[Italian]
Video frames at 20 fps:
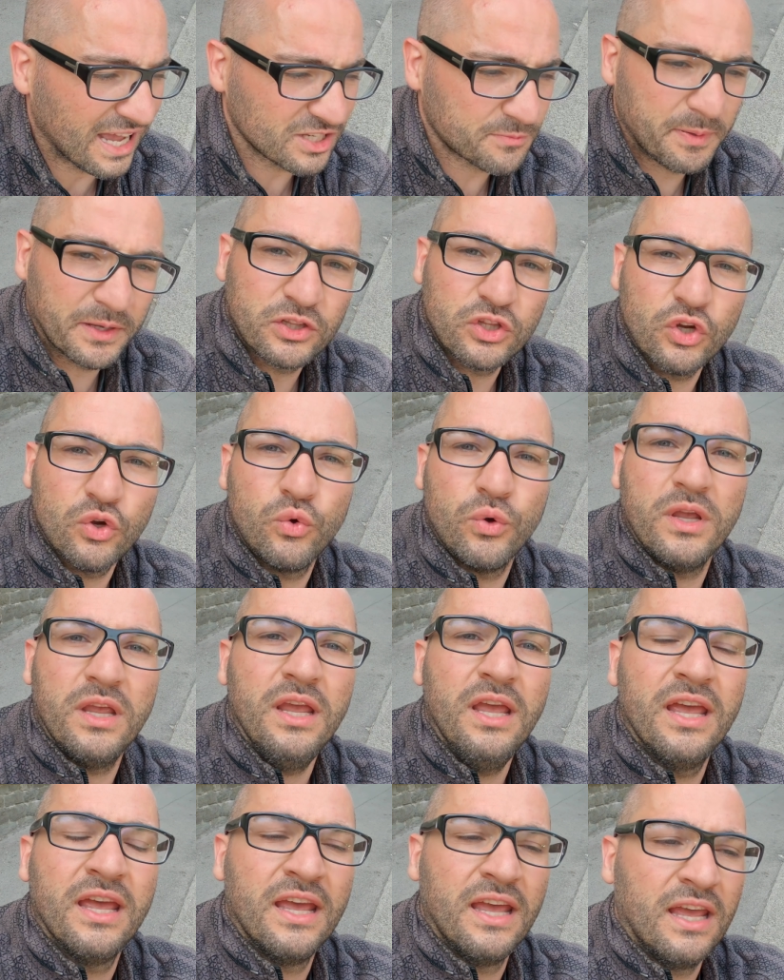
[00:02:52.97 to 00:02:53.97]
aspetto
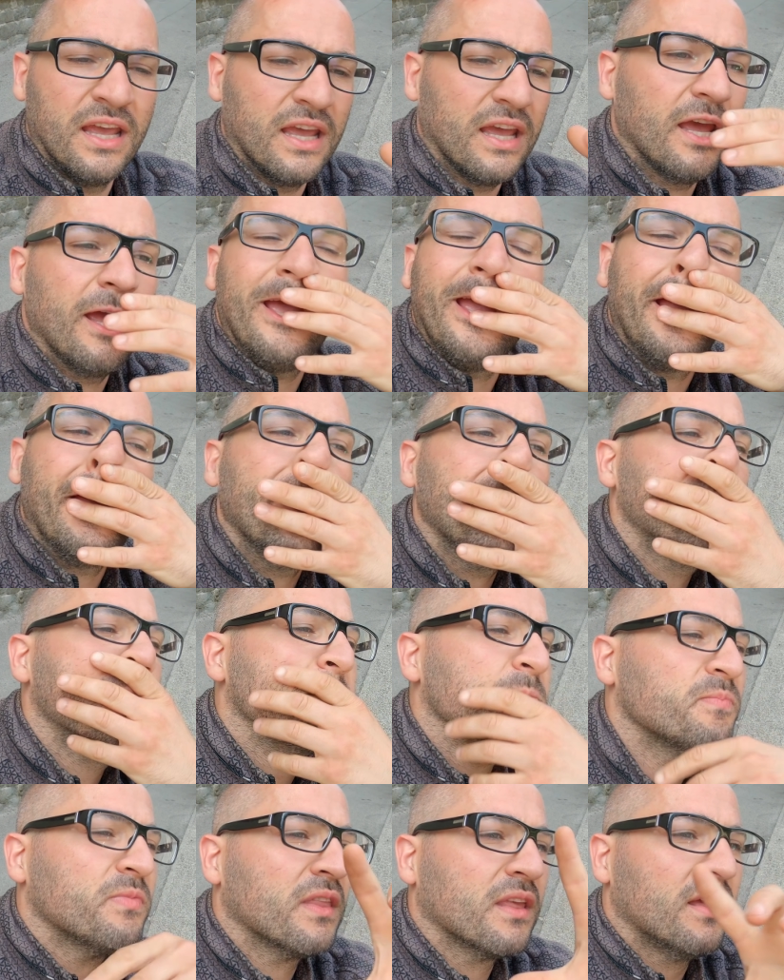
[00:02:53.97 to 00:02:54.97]
qui e
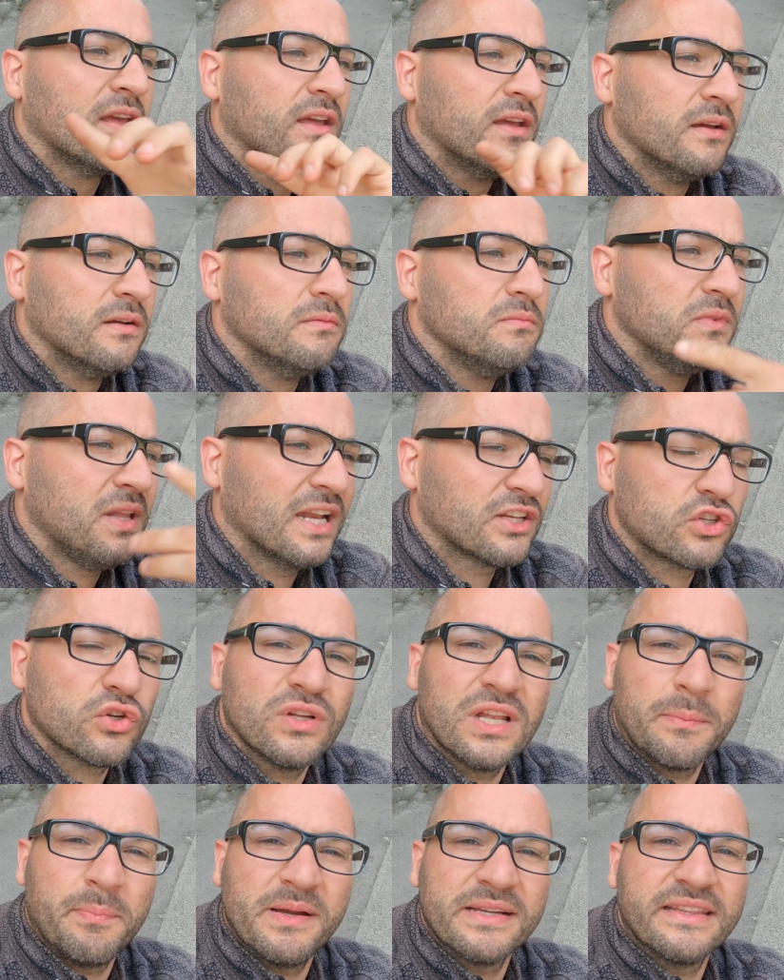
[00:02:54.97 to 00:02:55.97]
nella
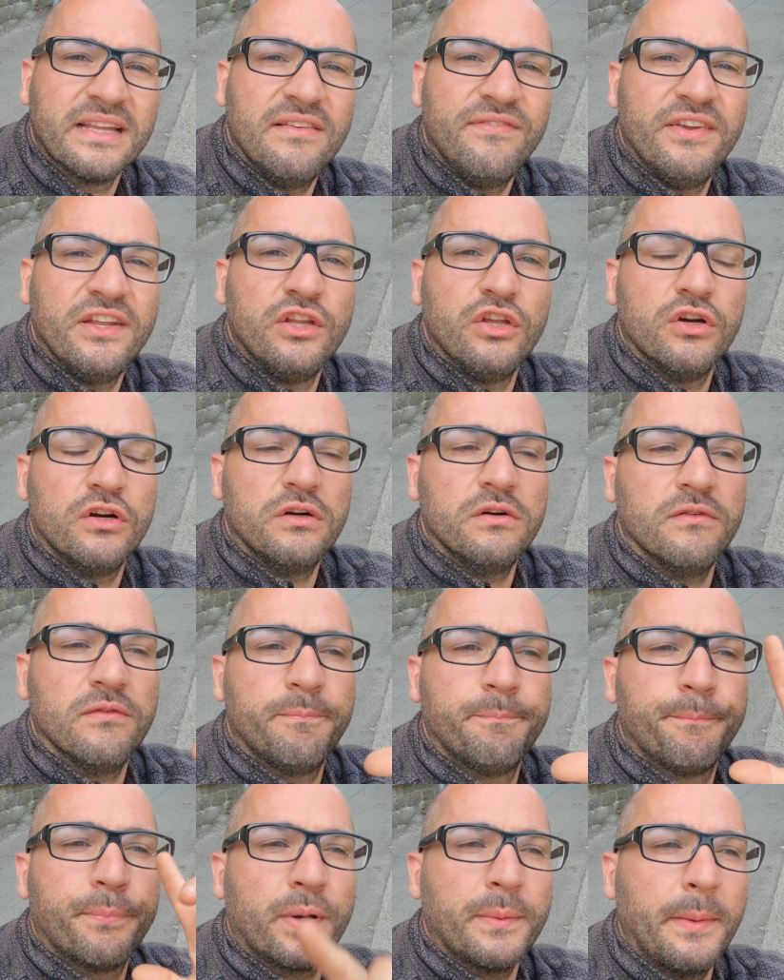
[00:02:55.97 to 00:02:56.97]
seconda parte del video
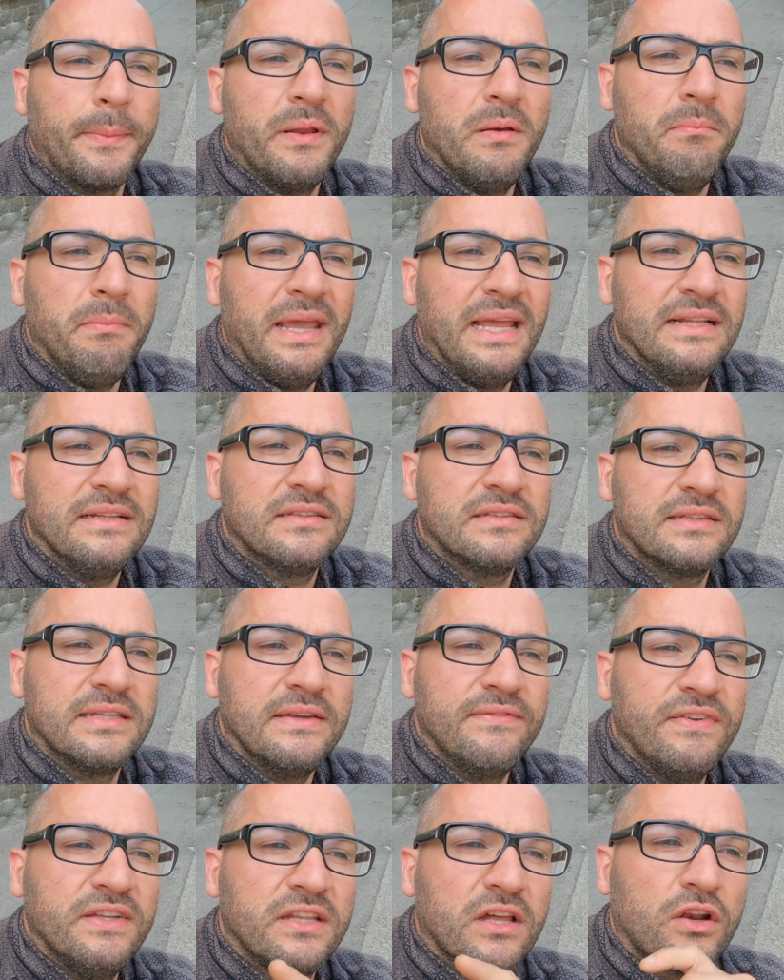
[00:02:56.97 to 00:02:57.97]

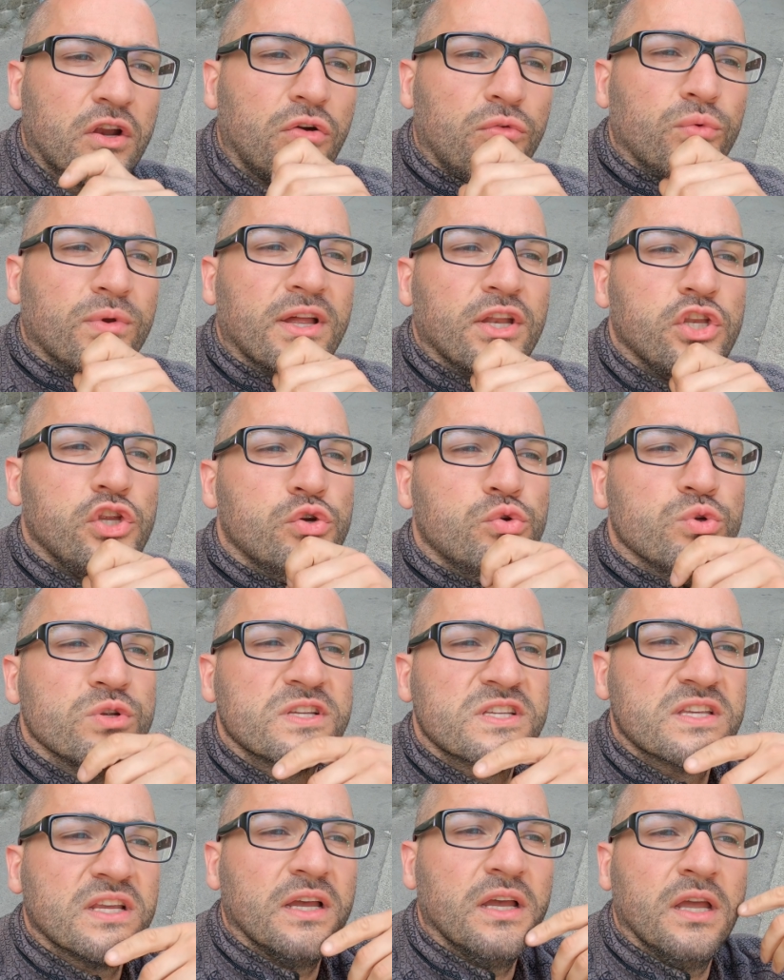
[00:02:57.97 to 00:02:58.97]
probabilmente vi darò una
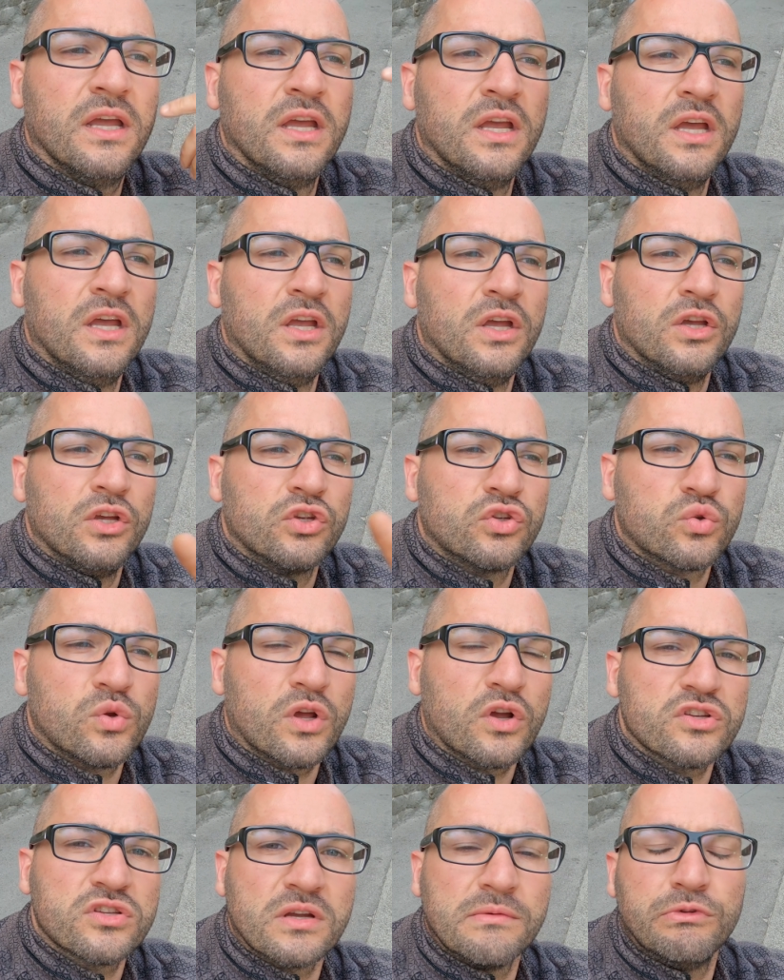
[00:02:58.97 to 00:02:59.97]
news su
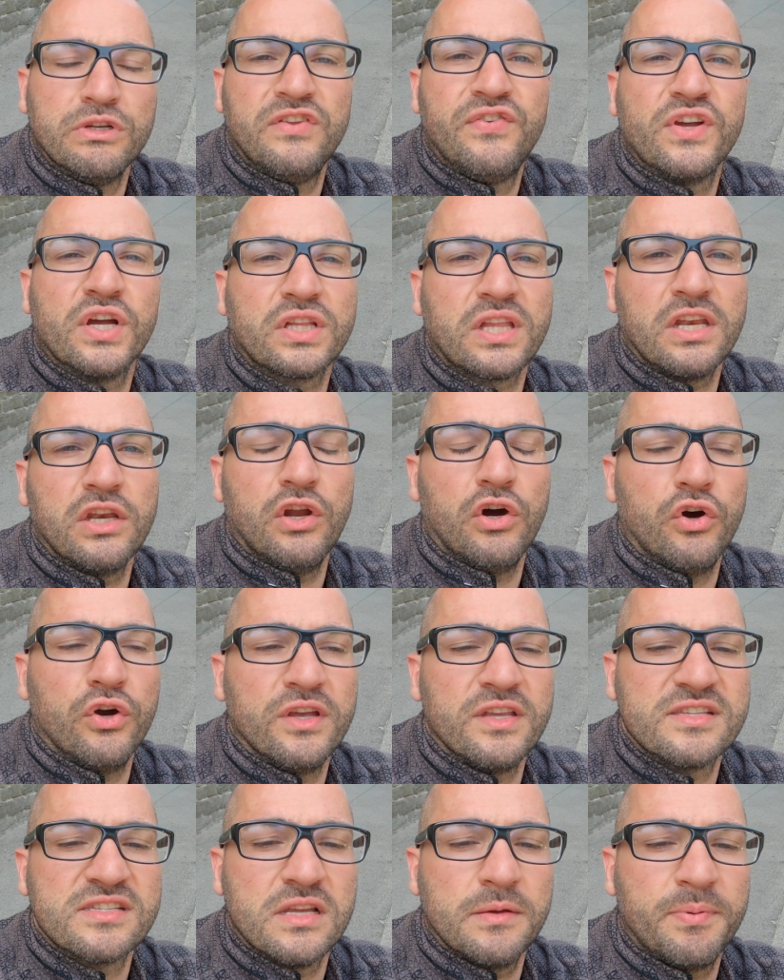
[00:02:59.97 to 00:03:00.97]
una cosa che è modificato a
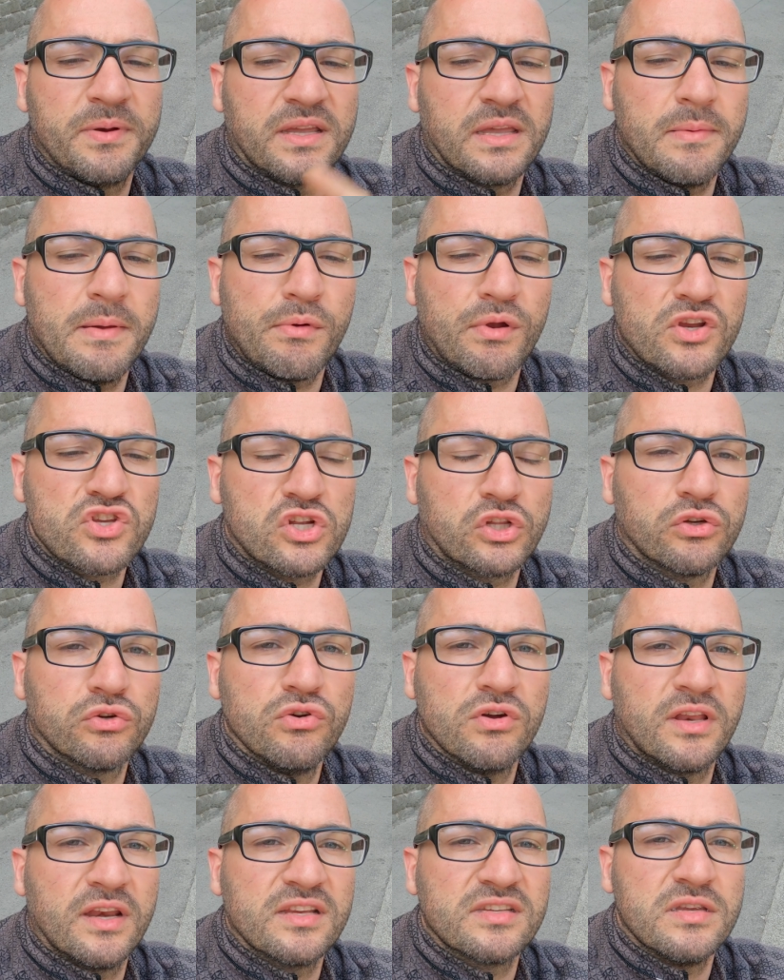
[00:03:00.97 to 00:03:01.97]
noise perché abbiamo ragionato
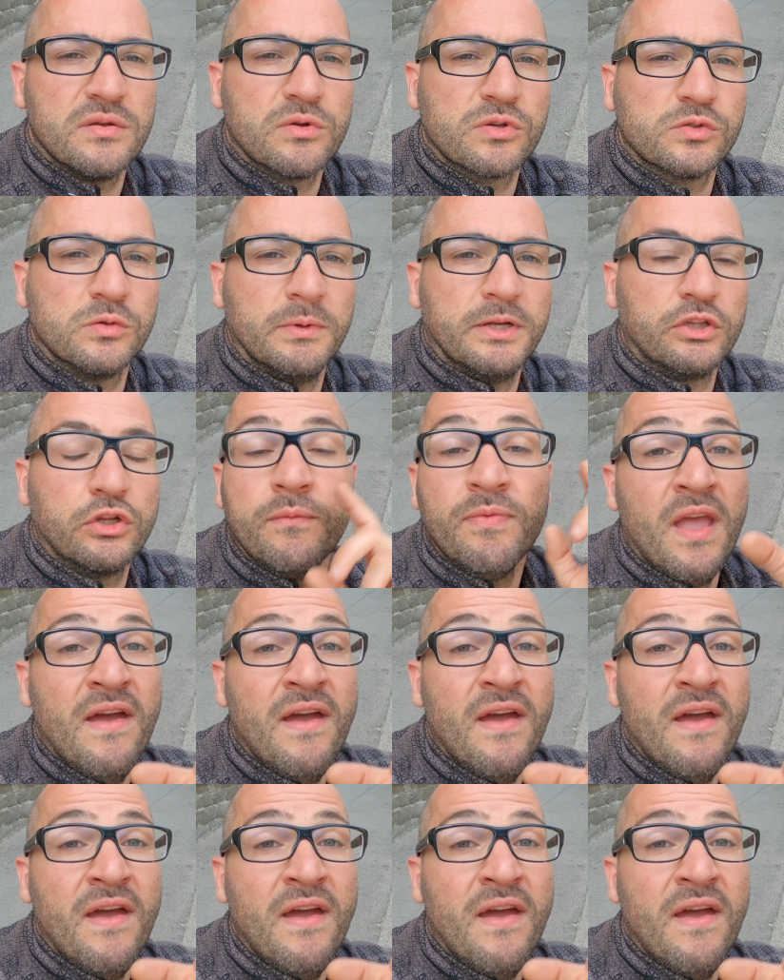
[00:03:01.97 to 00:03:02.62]
con Chris in questo momento.